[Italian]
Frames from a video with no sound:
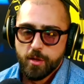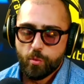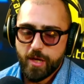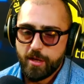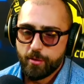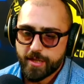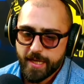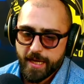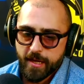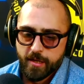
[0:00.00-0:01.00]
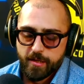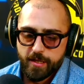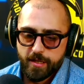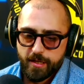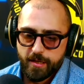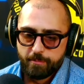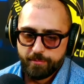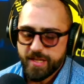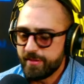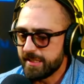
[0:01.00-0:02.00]
quello che
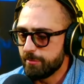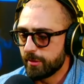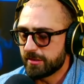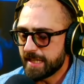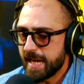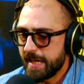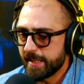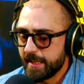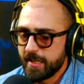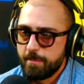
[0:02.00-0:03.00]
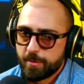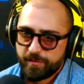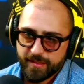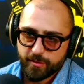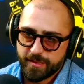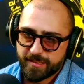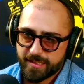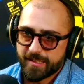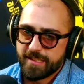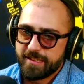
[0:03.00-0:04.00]
ehm, deve dimostrare il
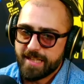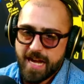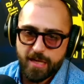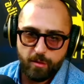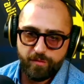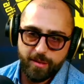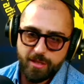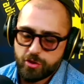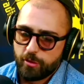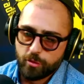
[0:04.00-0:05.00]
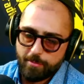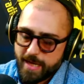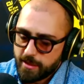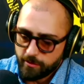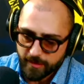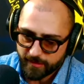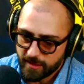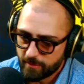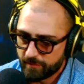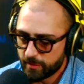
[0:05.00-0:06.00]
professionista sanitario, il farmacista, il medico che
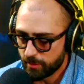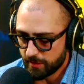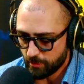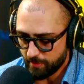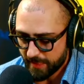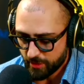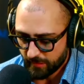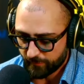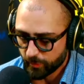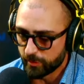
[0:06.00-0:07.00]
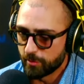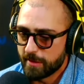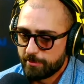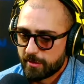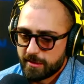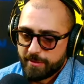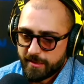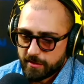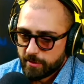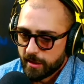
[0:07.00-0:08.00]
sia, ma figurati quei medici sfondi una porta
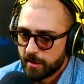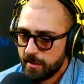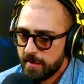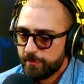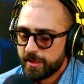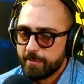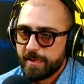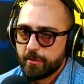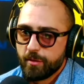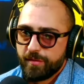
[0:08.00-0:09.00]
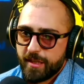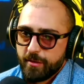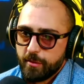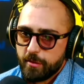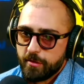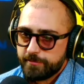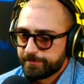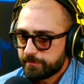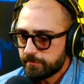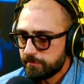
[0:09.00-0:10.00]
aperta perché ti ripeto, lo fanno